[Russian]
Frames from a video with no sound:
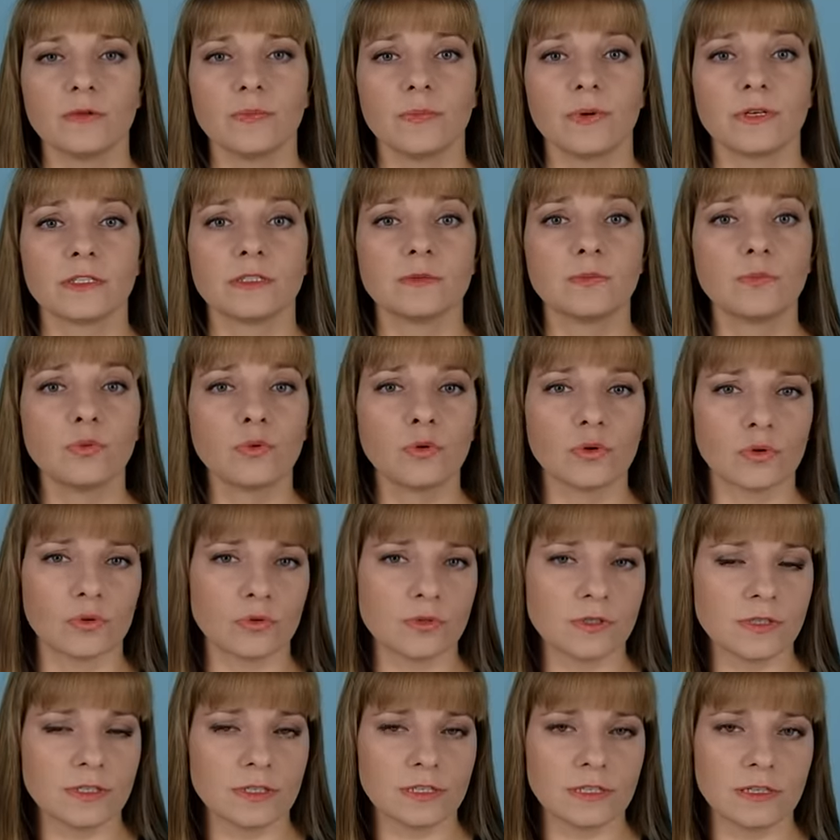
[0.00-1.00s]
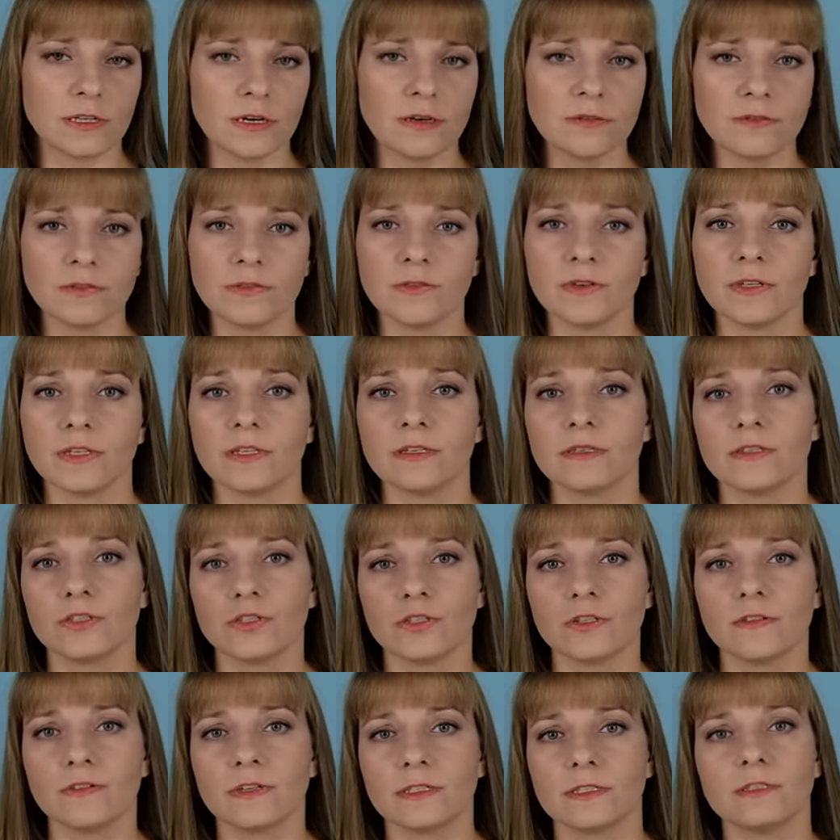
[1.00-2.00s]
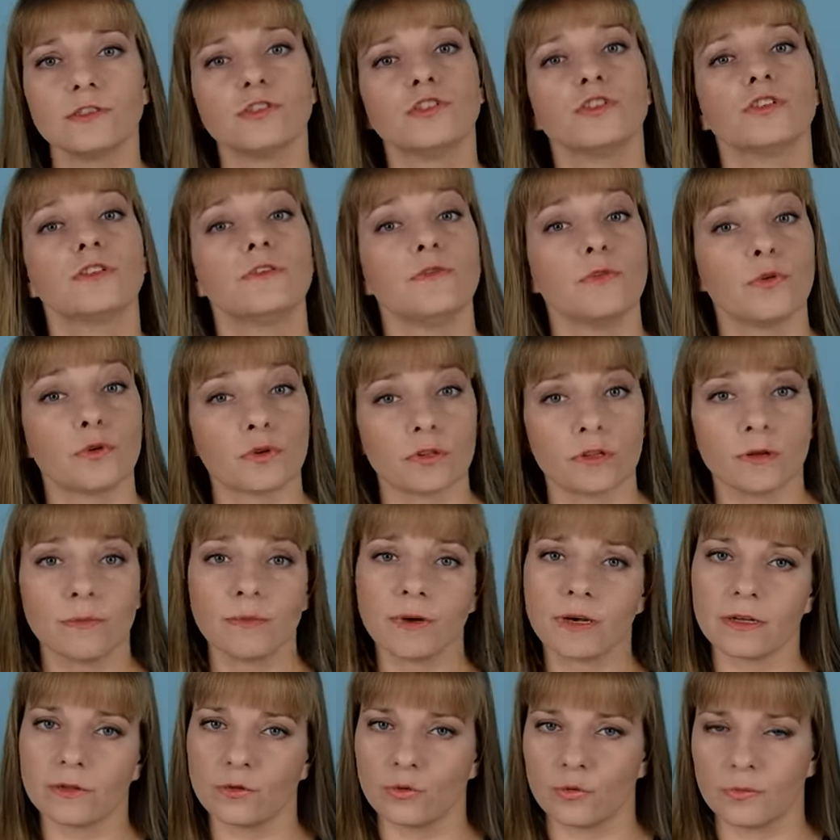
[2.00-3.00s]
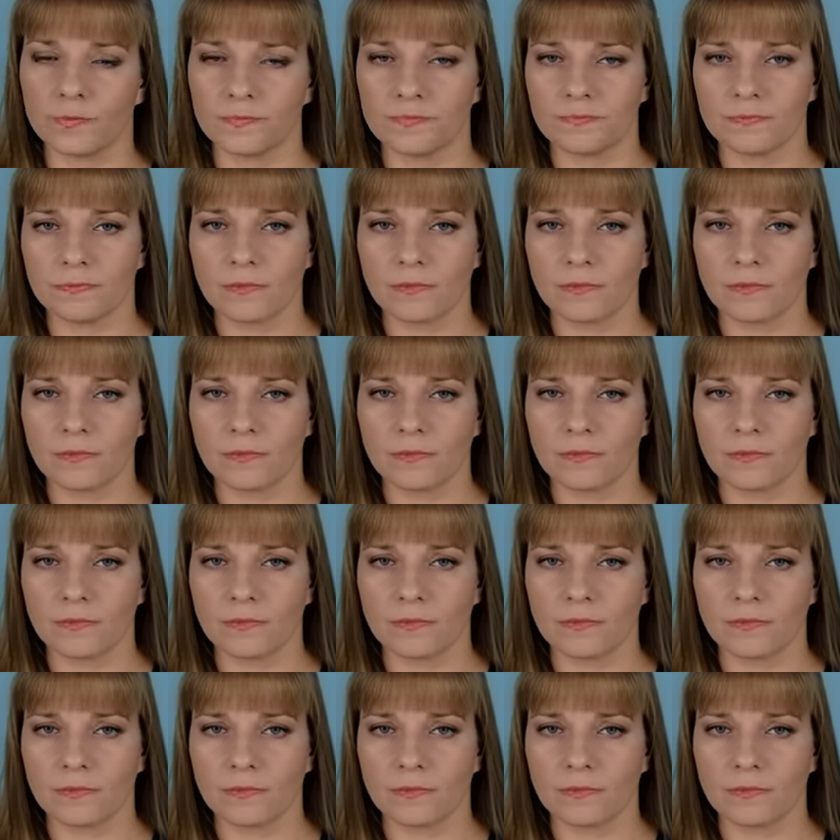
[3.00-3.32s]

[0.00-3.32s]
по сбору зерна в 2024 году.